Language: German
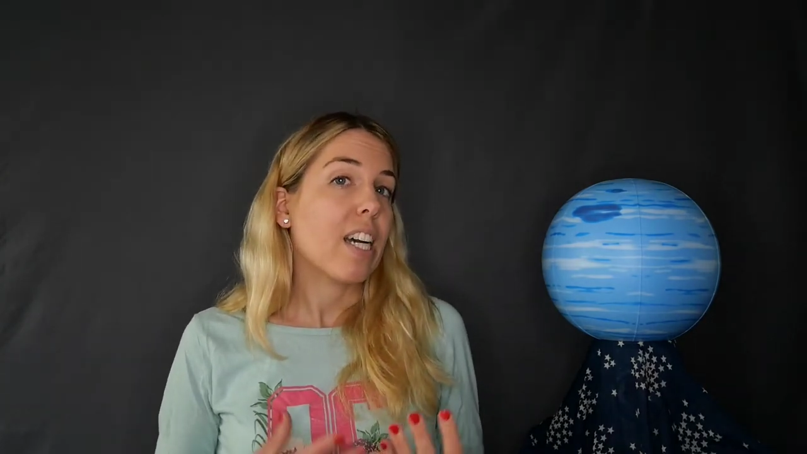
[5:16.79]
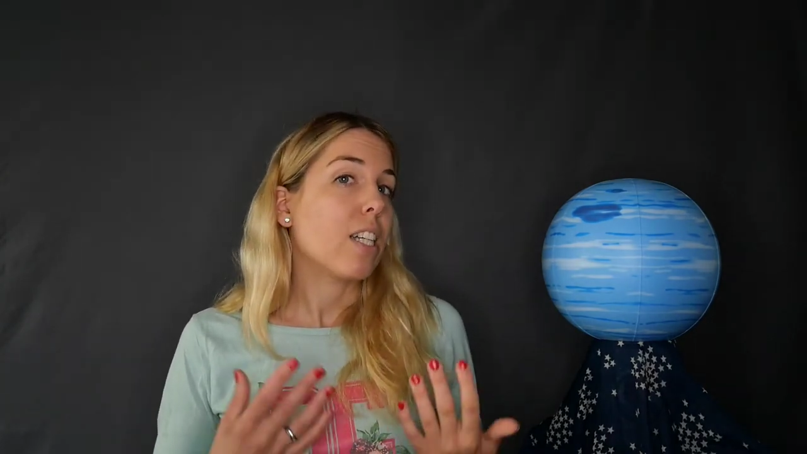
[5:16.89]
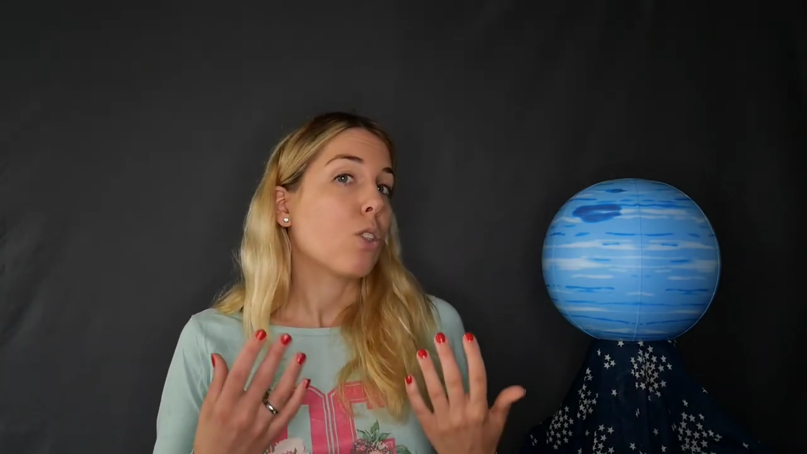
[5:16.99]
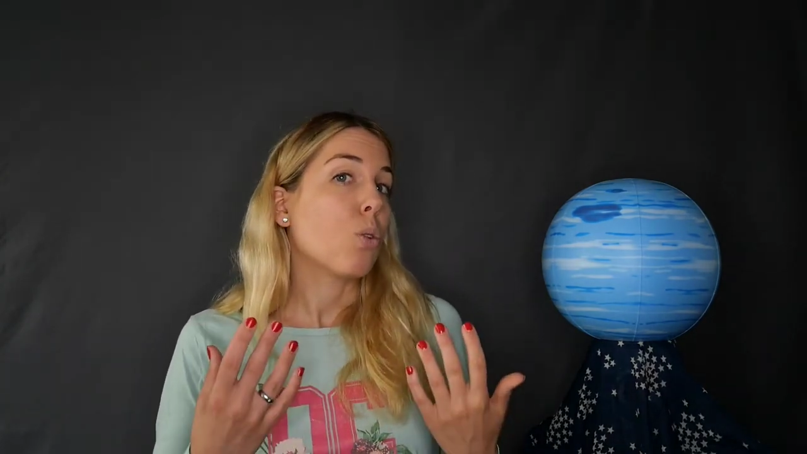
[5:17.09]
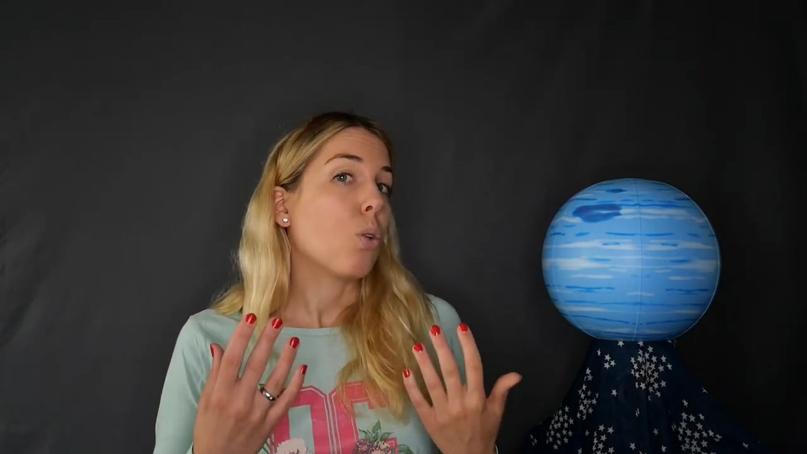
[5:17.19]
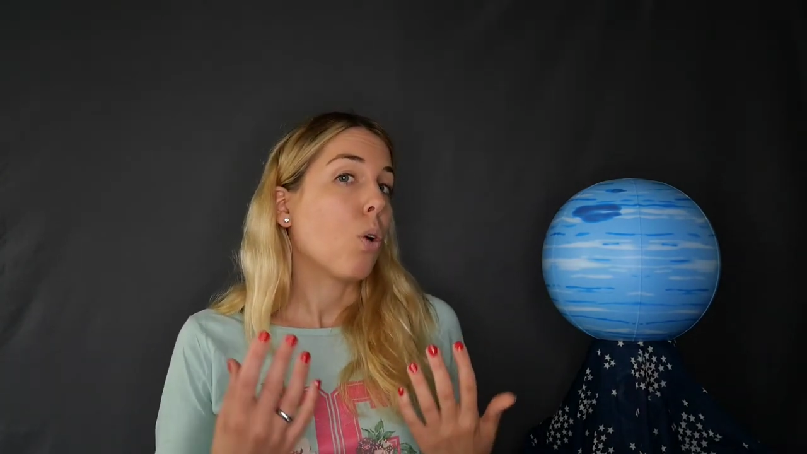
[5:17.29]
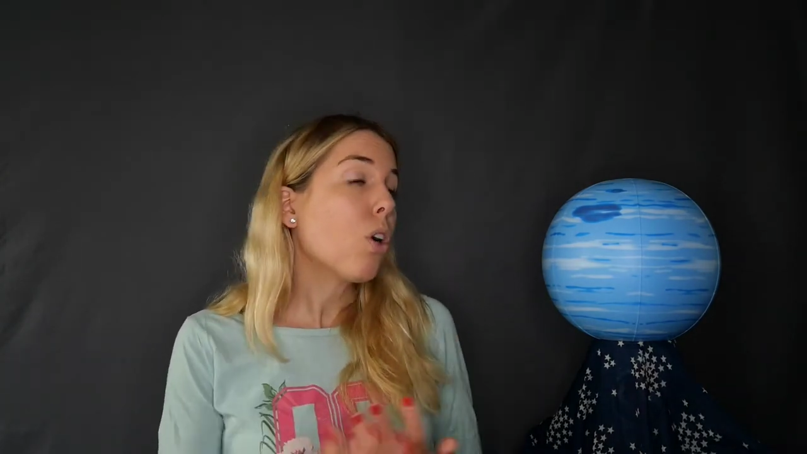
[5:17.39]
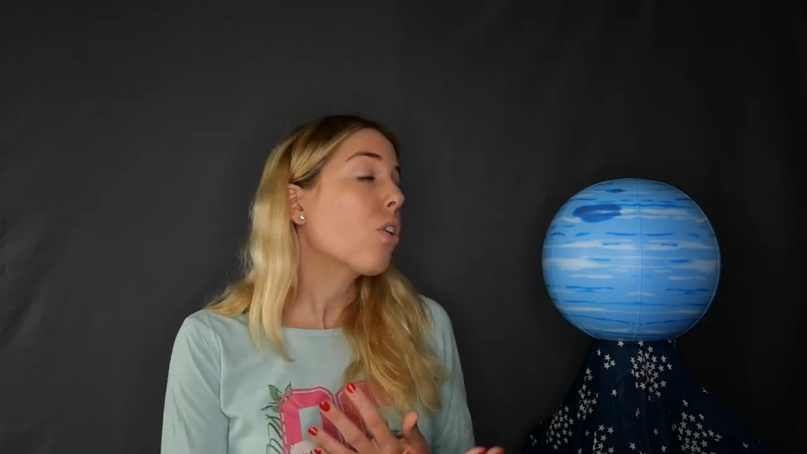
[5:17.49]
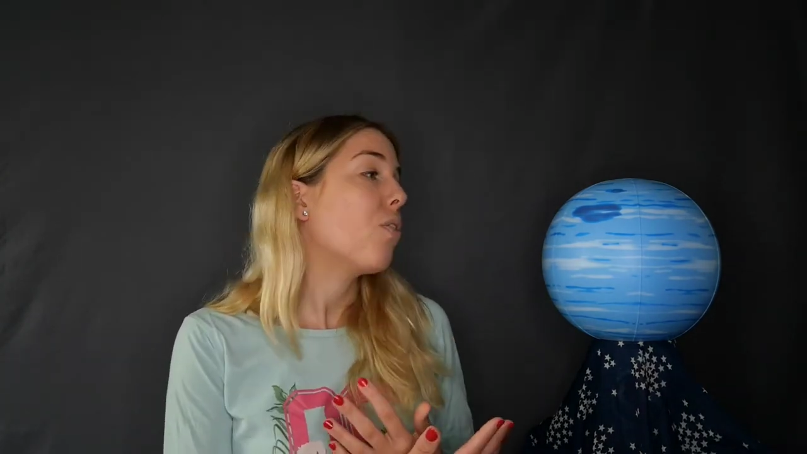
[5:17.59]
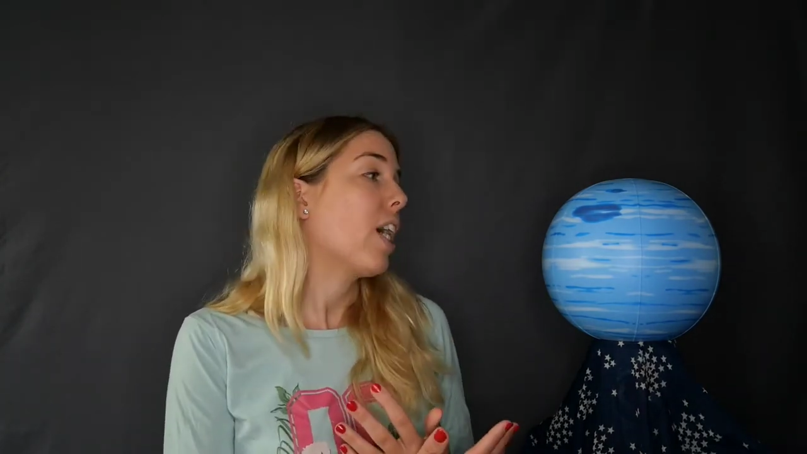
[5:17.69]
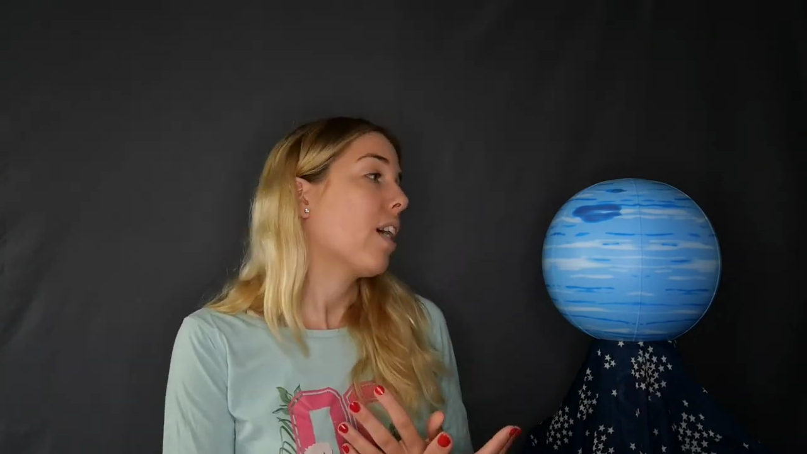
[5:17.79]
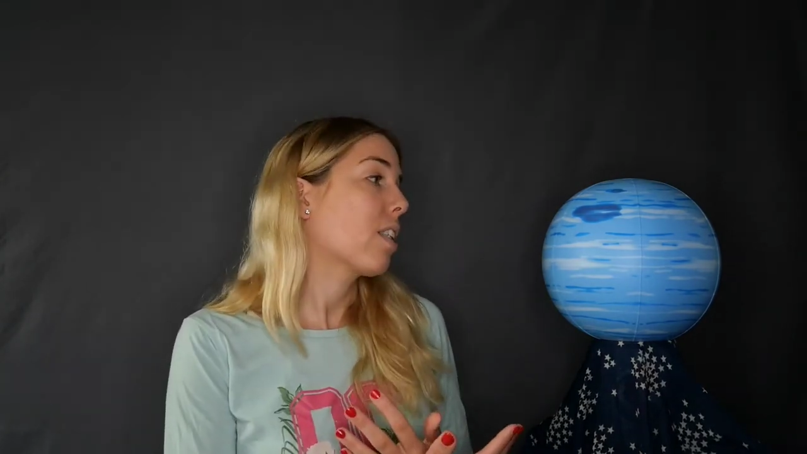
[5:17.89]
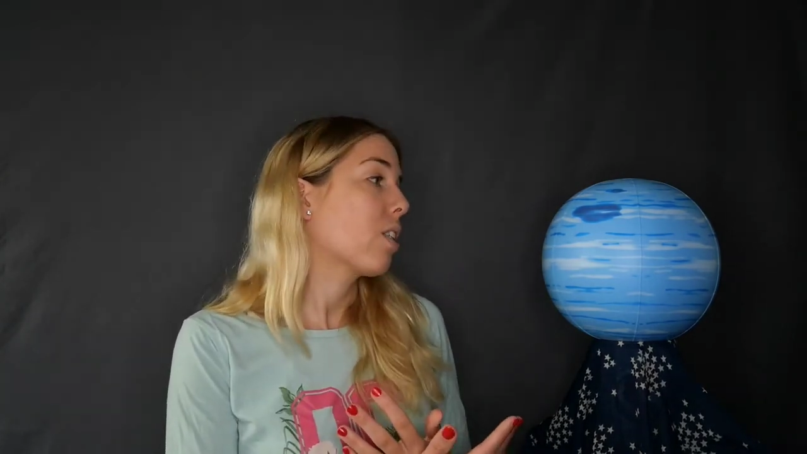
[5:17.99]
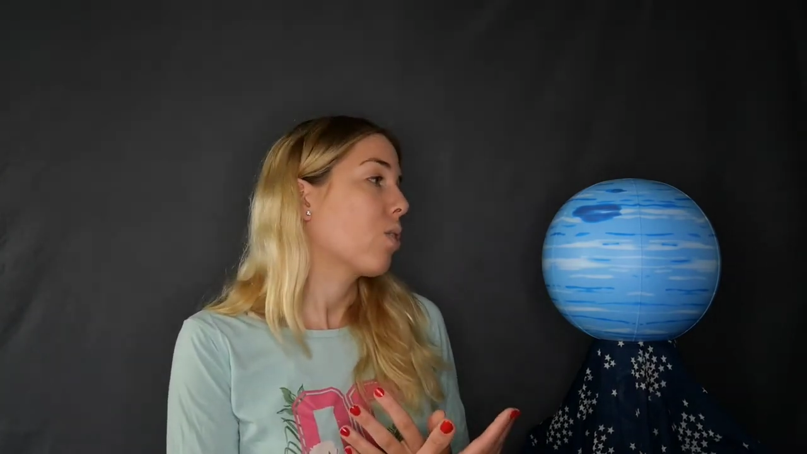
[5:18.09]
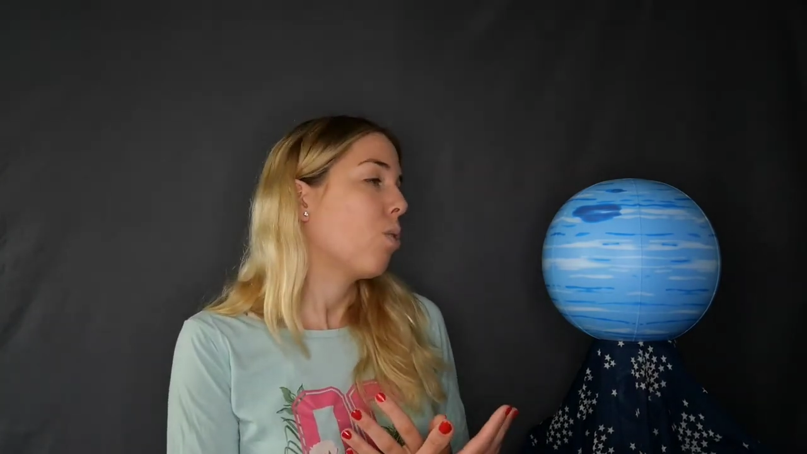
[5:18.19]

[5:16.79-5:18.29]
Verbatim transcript: also rückwärts,